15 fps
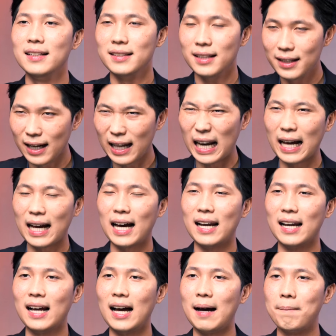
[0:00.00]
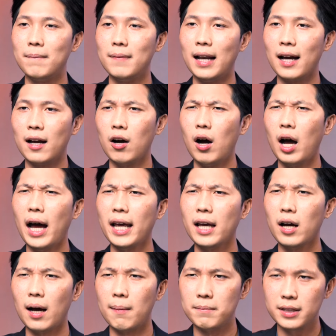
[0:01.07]
ซึ่งกันและกันครับและก็ให้
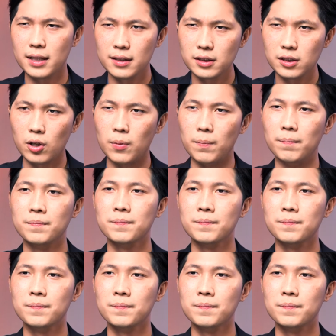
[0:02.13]
คำชื่นชม